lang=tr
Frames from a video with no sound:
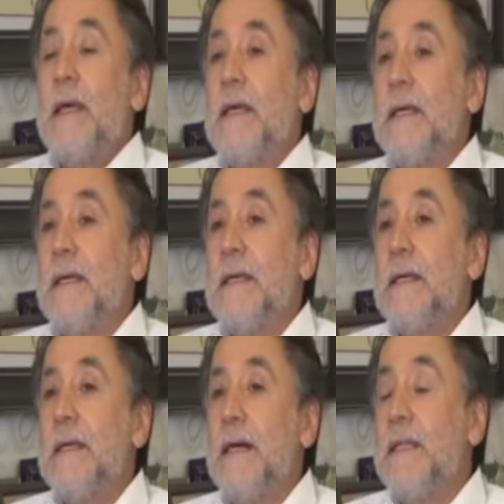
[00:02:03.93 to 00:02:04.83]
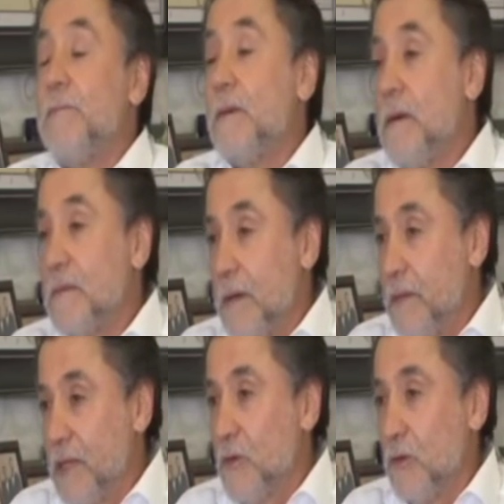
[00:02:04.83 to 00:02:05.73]
Ee, annem babam
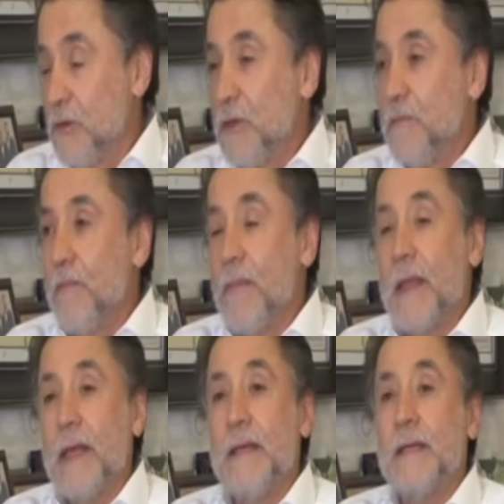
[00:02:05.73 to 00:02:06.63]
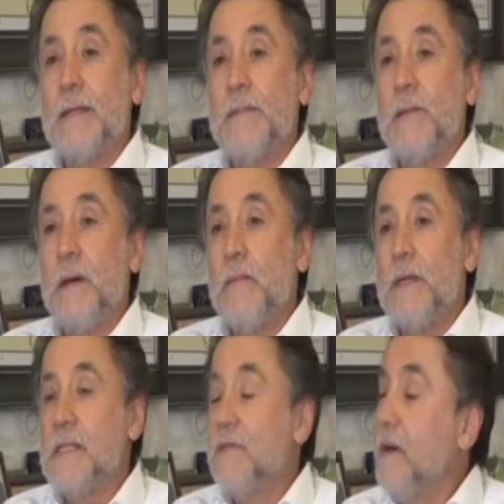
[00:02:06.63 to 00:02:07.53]
rahmetlik oldu. babam
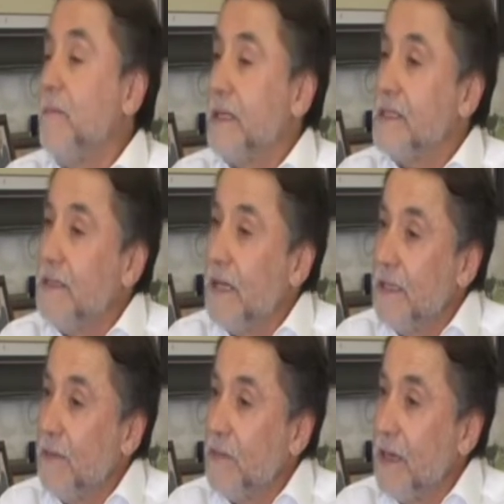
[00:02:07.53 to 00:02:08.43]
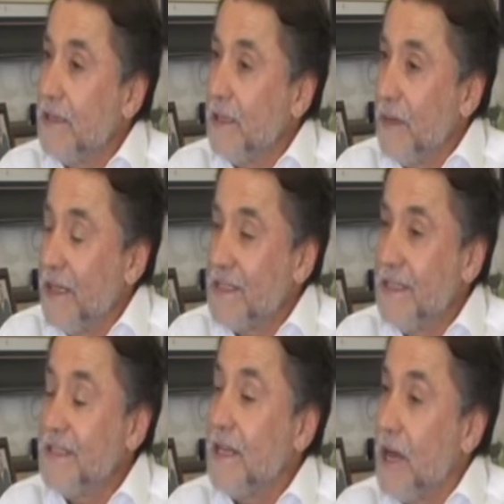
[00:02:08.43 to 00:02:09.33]
Hacı İrfan Mersin, annem Nadire
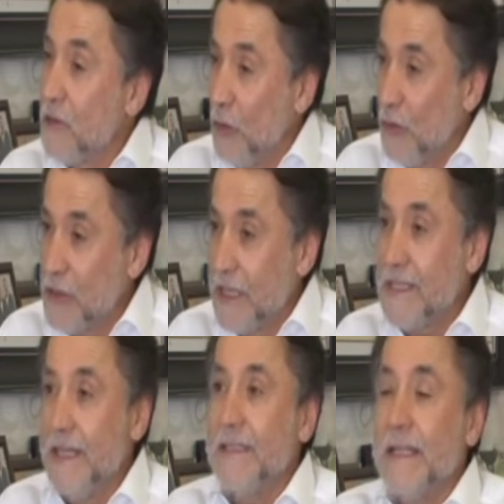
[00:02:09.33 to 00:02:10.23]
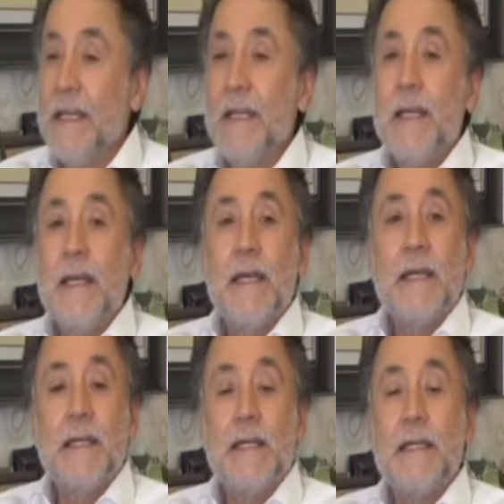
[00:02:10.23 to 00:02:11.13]
Mersin. Sarayköylüyüz aslen.
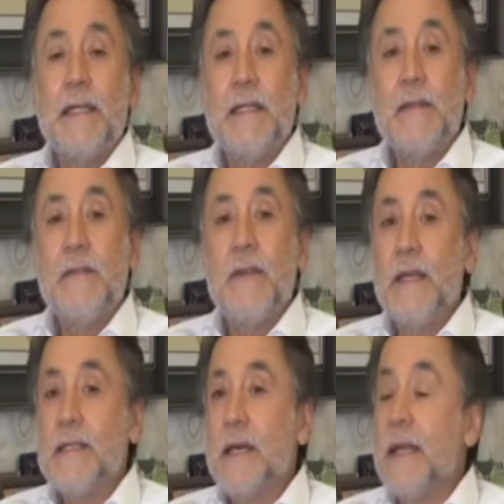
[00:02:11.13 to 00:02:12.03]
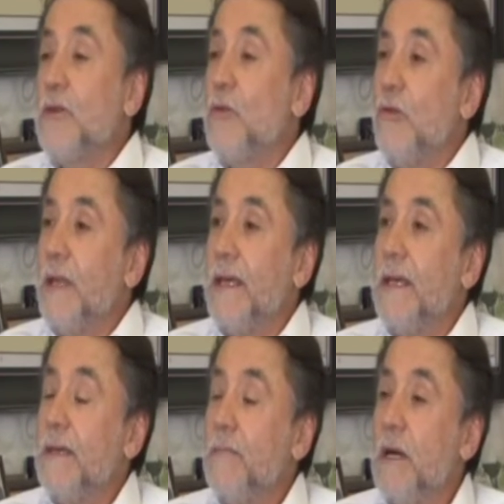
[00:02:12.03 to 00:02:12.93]
ve
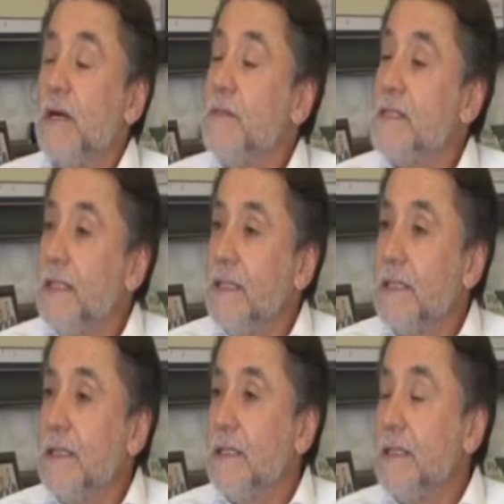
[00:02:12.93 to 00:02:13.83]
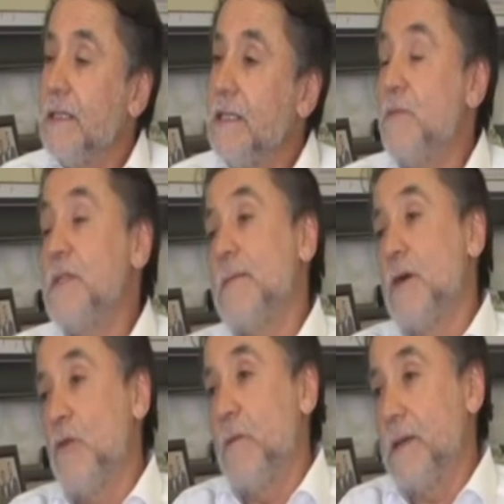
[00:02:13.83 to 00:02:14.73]
Sarayköy'le bağımızı e, hiçbir
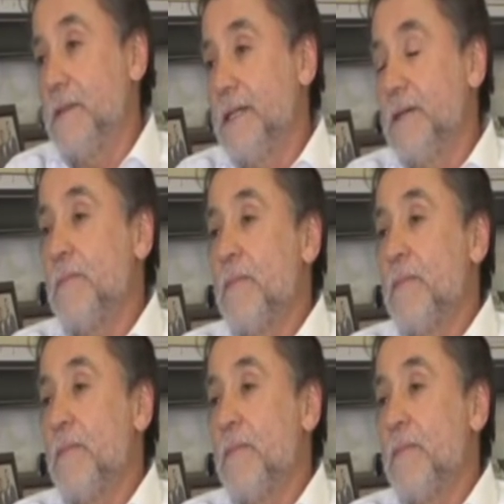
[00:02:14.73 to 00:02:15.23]
zaman koparmadık.